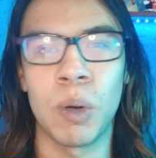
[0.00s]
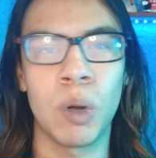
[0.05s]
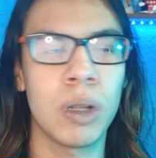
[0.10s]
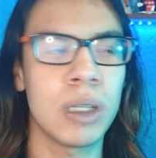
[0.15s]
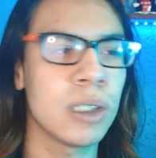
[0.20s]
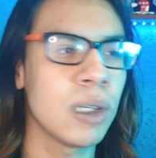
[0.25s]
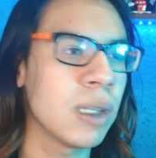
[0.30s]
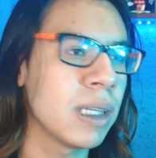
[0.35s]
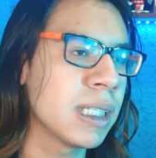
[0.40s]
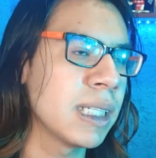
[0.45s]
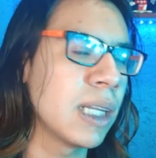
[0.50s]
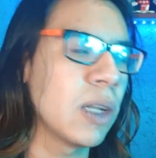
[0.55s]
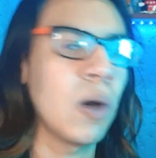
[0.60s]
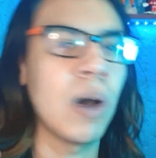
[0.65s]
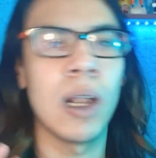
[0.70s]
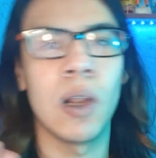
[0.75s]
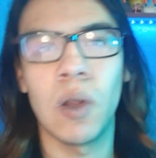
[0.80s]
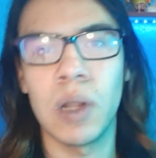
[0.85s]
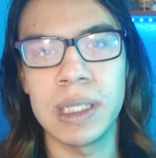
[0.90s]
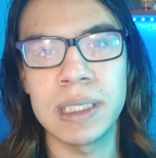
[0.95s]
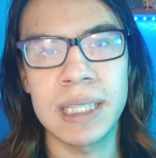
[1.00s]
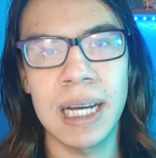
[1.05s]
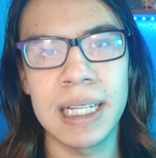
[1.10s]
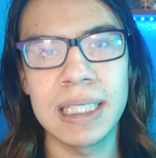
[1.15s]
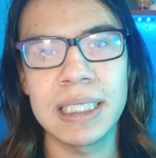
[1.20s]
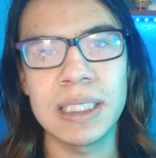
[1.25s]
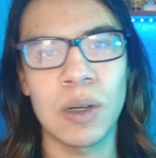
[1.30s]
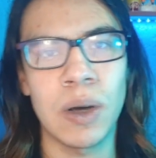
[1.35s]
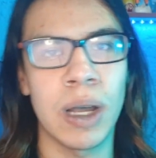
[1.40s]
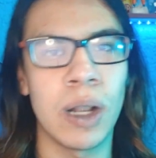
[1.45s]
No estoy diciendo que no
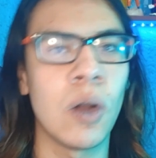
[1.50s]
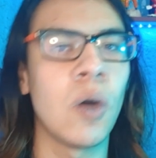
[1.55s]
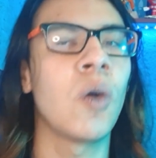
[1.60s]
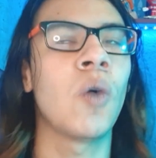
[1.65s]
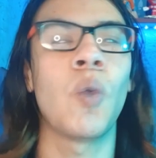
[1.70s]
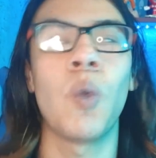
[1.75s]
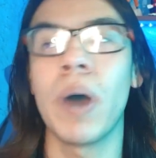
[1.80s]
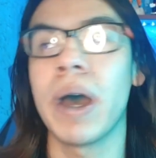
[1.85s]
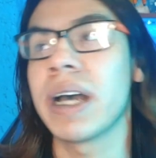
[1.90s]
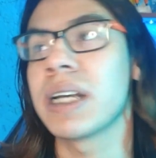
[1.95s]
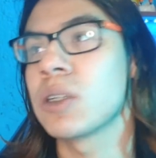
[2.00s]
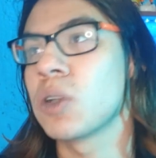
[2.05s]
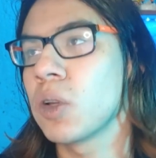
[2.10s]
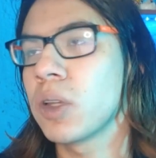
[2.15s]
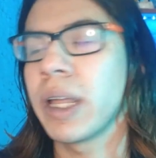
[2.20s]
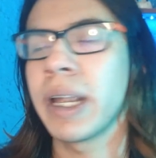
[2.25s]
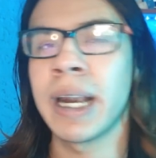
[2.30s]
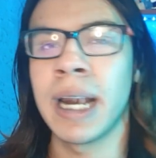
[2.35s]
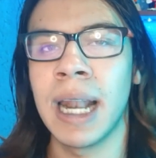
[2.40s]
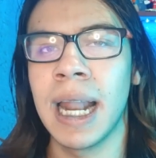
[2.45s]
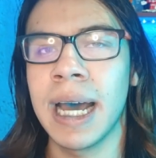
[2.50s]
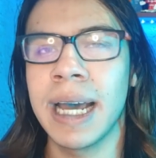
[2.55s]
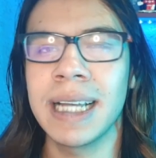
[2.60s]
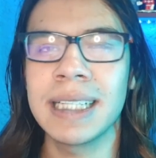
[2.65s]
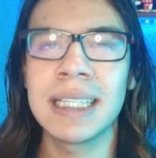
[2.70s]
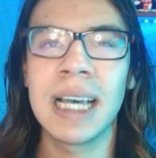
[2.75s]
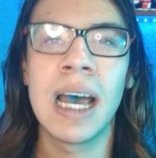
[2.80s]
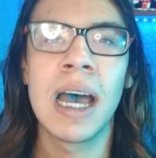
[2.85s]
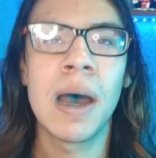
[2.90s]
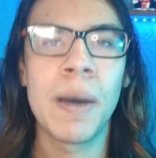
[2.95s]
descanses o que no juegues o no te relajes,